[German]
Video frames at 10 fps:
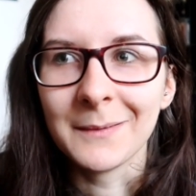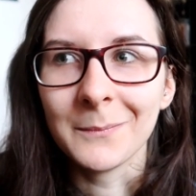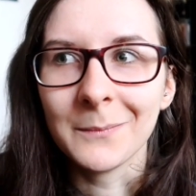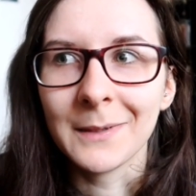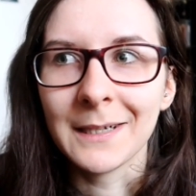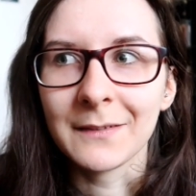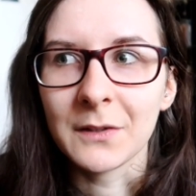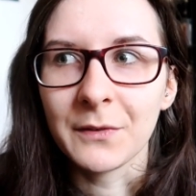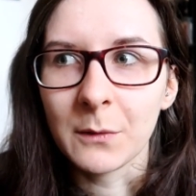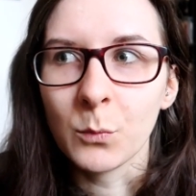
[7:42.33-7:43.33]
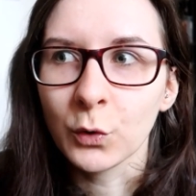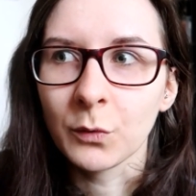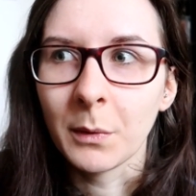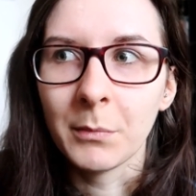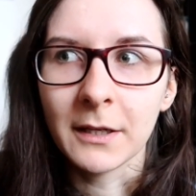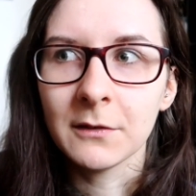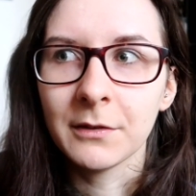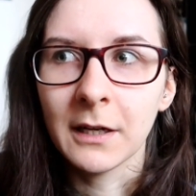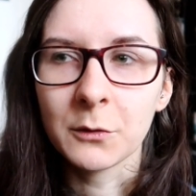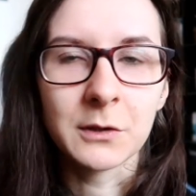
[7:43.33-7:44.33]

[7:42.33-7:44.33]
Ähm, also ich werde morgen zu meinem Partner fahren